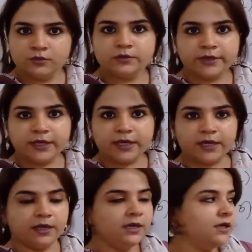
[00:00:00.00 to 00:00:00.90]
ठीक है
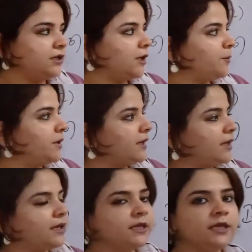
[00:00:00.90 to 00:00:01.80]
या फिर
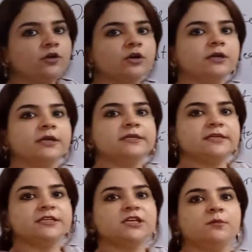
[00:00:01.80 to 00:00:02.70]
एक ही
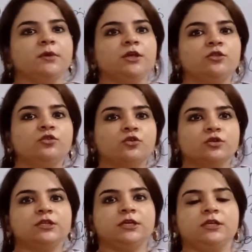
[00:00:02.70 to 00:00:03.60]
ऑर्गेनाइजेशन में दो
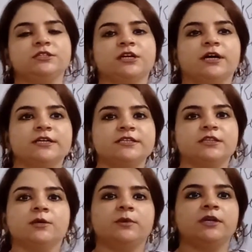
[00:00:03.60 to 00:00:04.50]
तीन चार
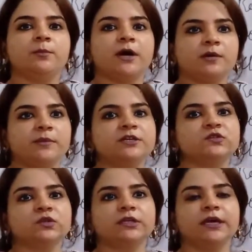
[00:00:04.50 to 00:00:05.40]
जितने भी डिपार्टमेंट्स
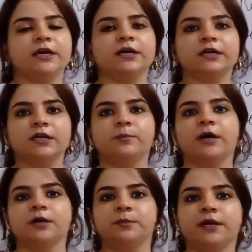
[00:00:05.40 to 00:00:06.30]
होते हैं हर
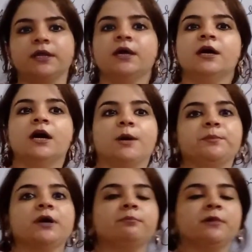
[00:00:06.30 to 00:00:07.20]
डिपार्टमेंट
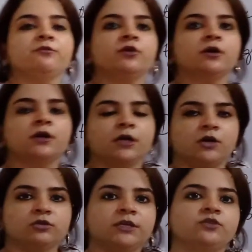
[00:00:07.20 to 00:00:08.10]
अपना अपना वर्क कर रहा
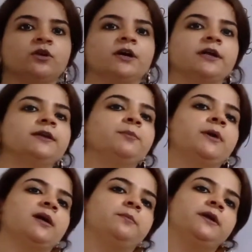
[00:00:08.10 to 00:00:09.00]
होता है तो हर
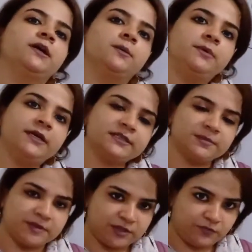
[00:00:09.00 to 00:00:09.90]
डिपार्टमेंट का भी एक
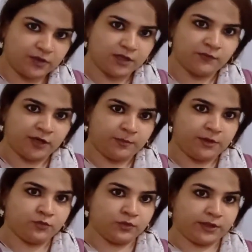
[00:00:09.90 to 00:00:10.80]
स्पेसिफिक
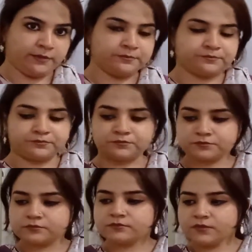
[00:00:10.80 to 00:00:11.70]
एनवायरनमेंट होता है
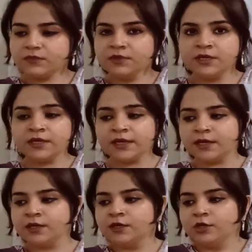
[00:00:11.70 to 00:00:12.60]
ठीक है
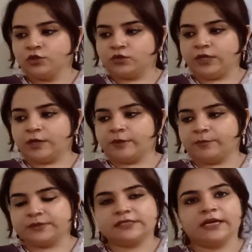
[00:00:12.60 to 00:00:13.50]
तो ये हमारे
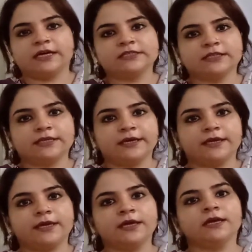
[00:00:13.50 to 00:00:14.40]
पास क्या आ जाता है
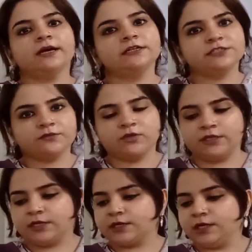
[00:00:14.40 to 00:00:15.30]
कि कल्चर विद
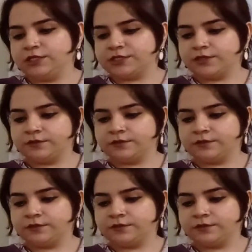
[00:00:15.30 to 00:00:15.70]
इन आ कल्चर